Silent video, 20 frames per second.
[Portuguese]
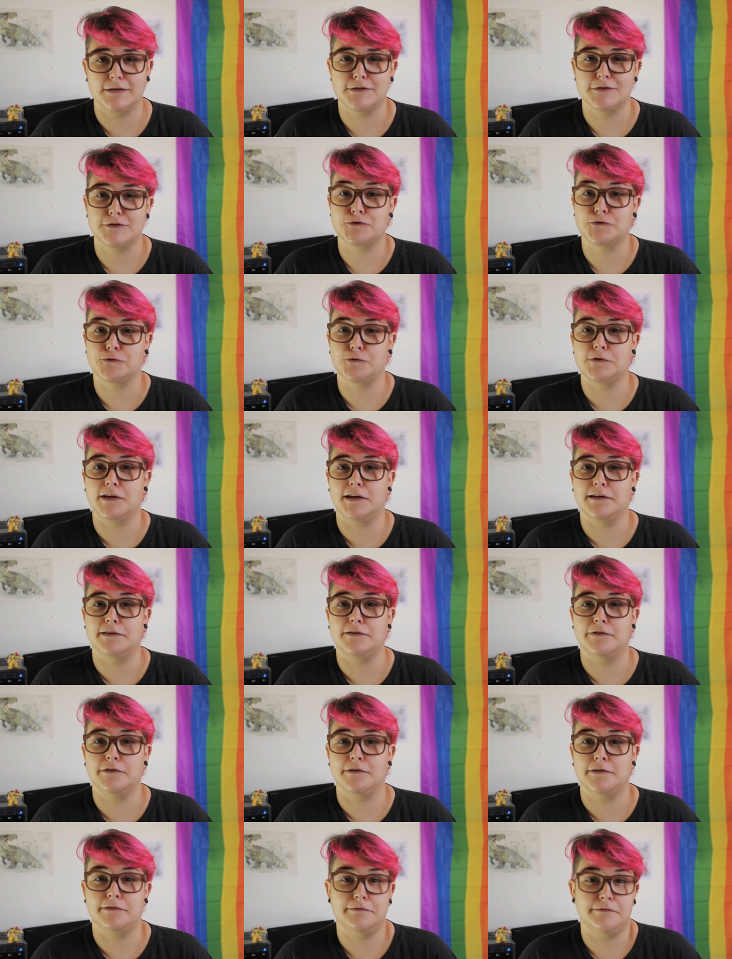anos
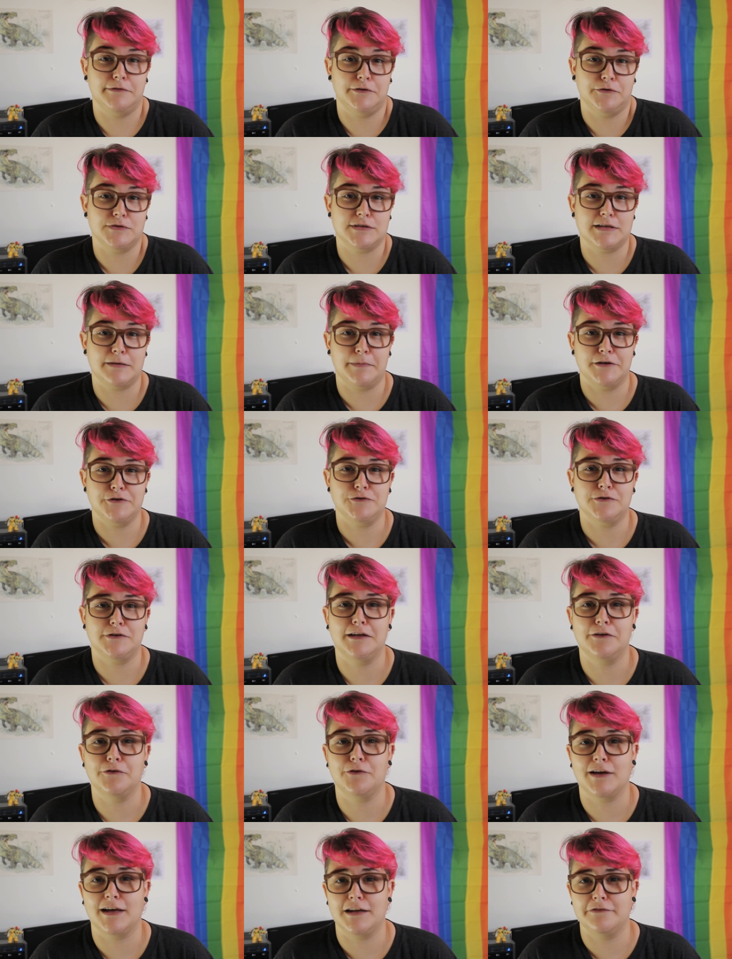estudando e nos
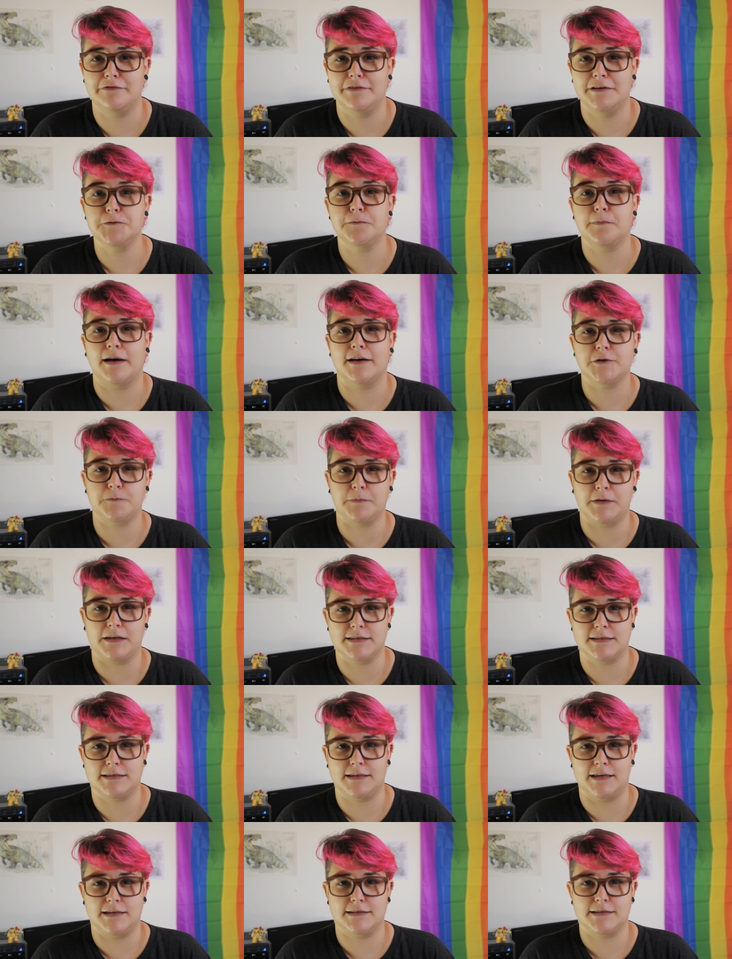apaixonando cada vez mais pela
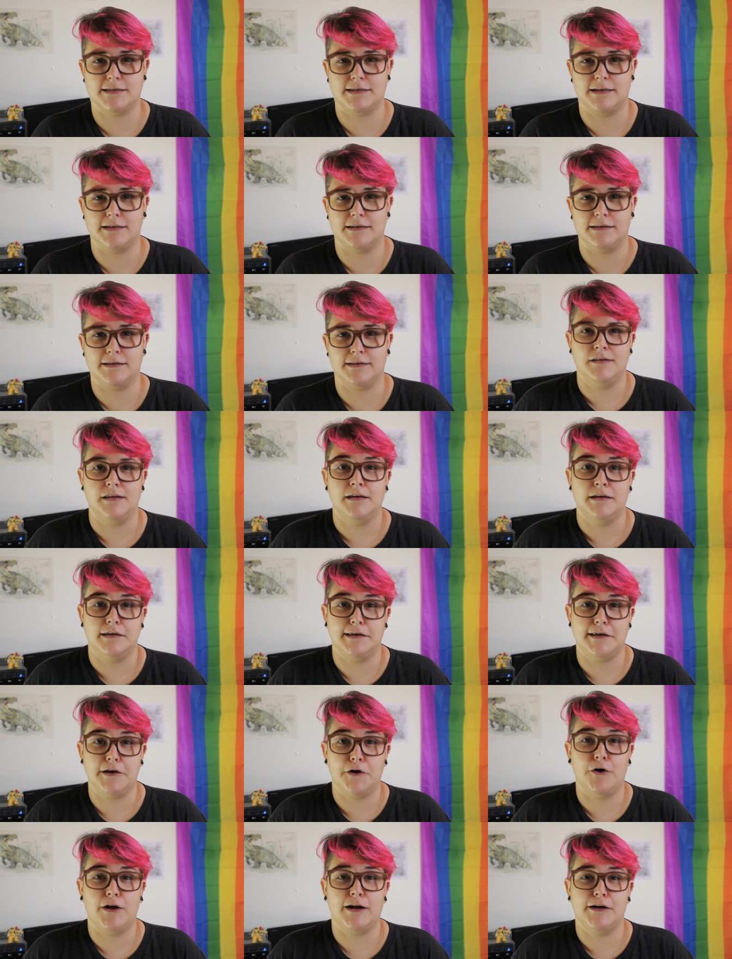ciência.
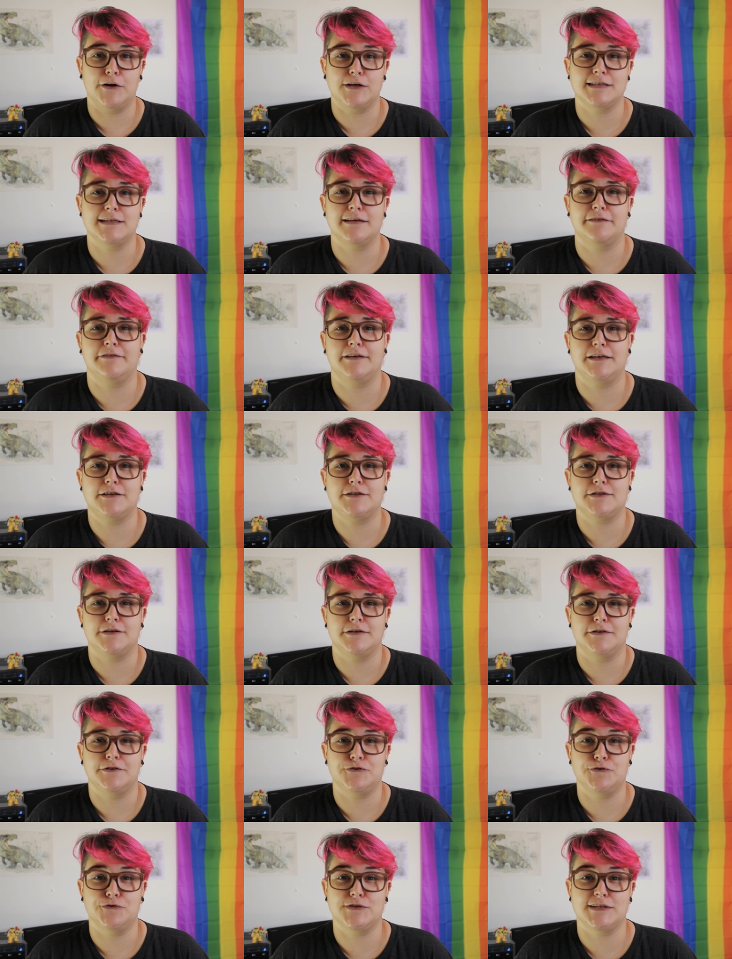E agora é nossa vez
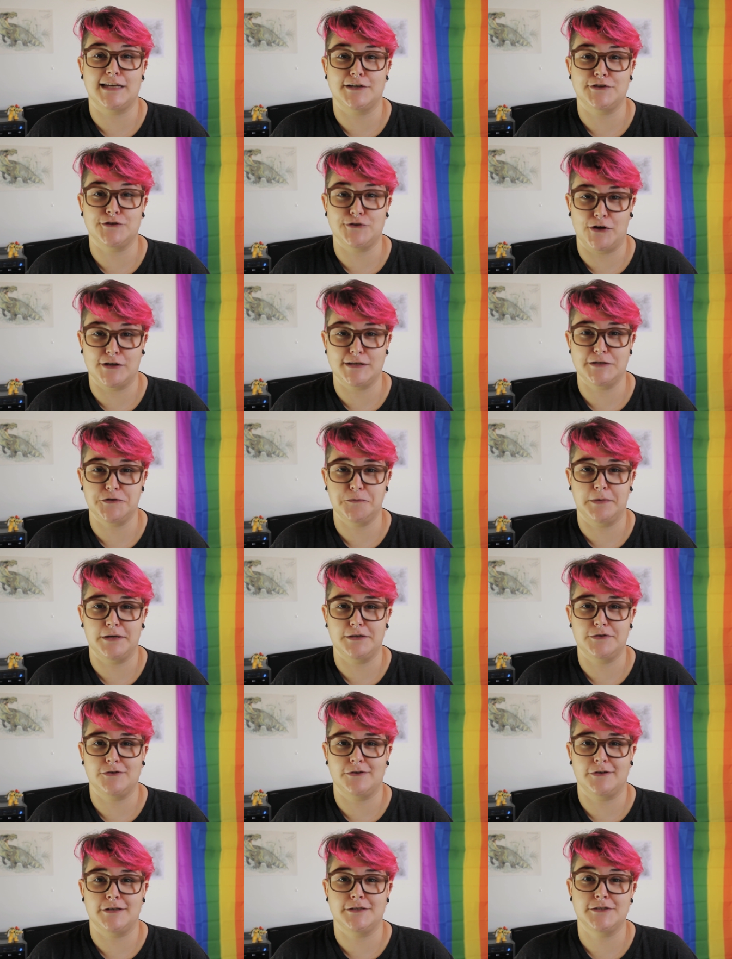de usar as nossas
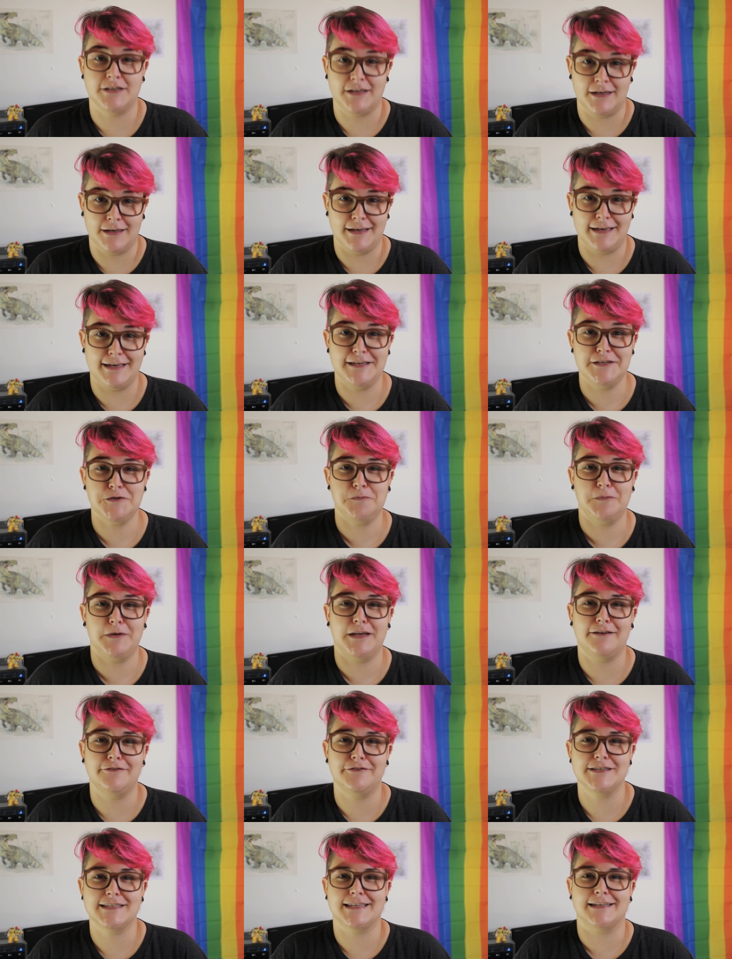paixões e
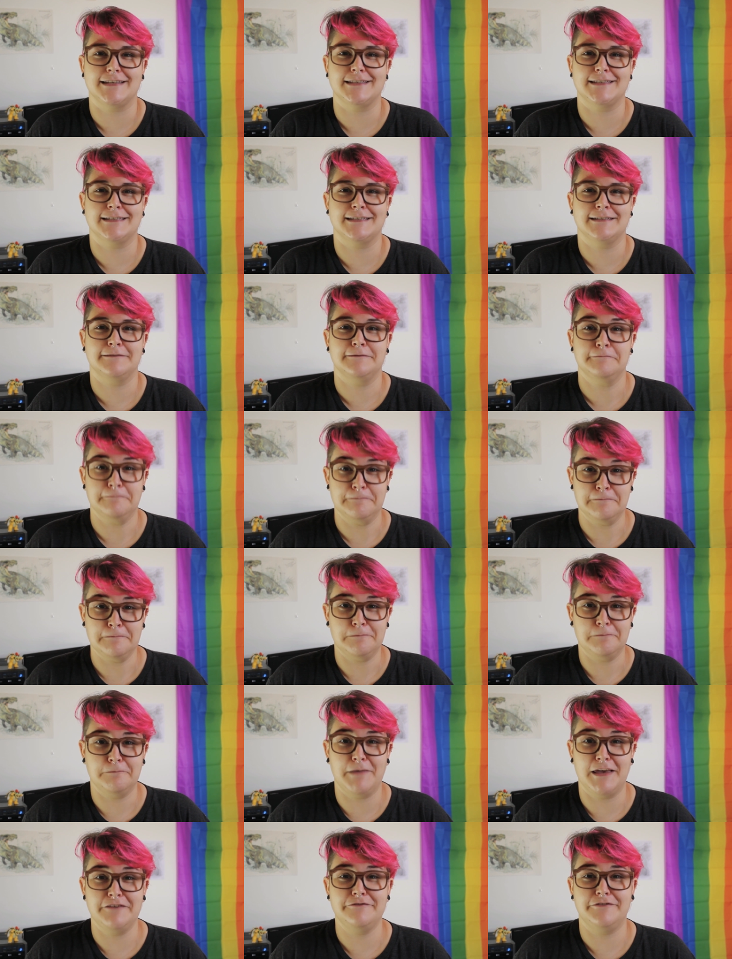inspirar vocês.
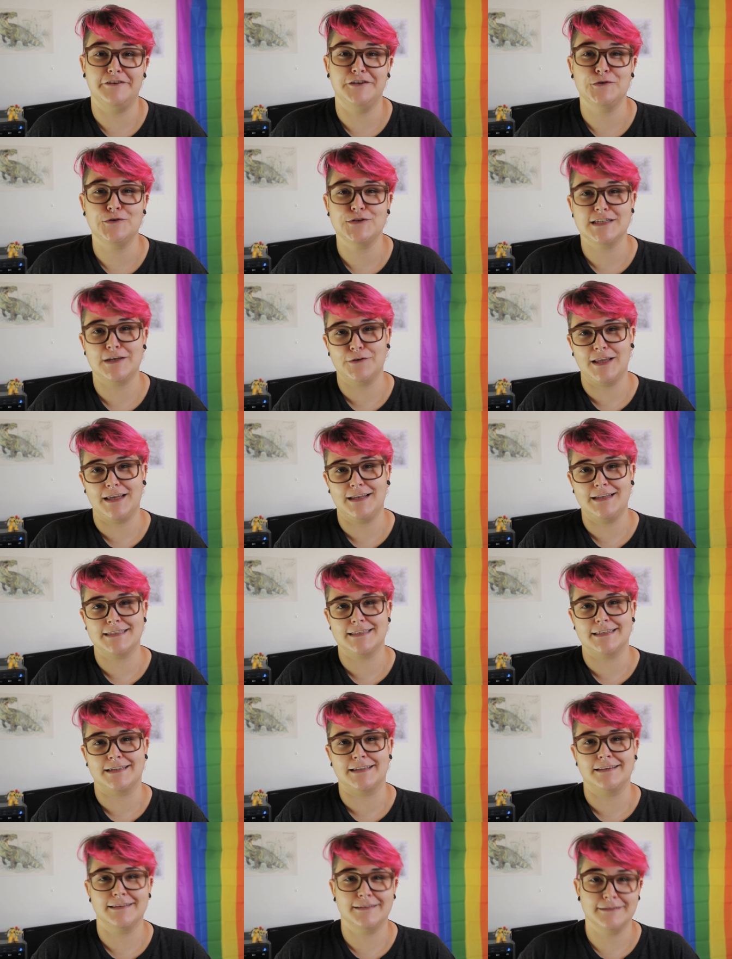Bem-vindos ao
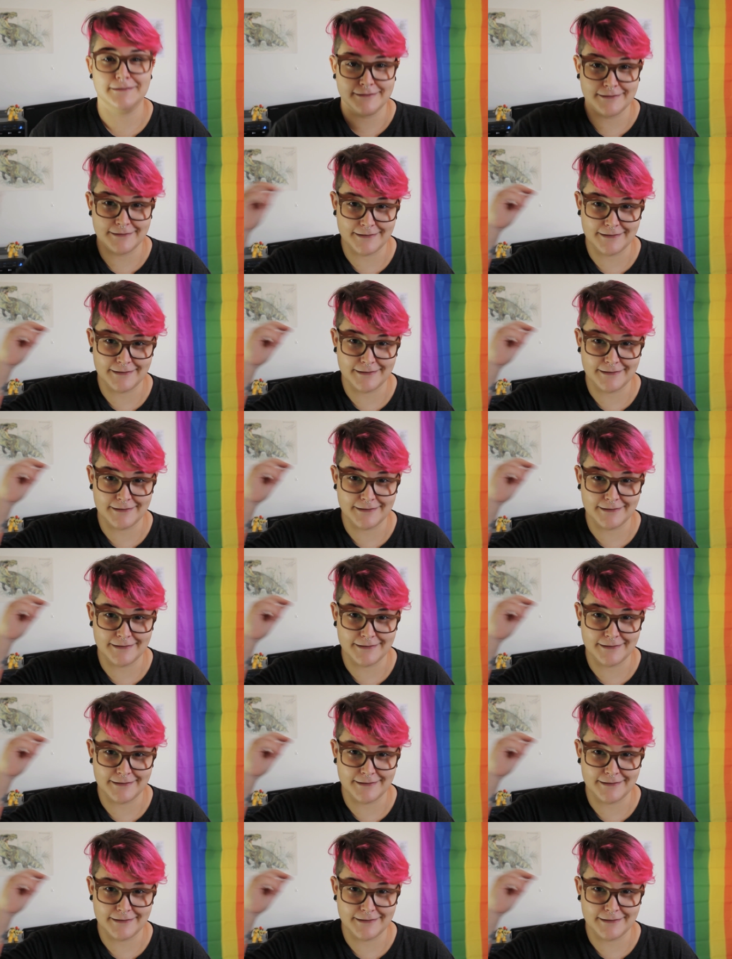DLC!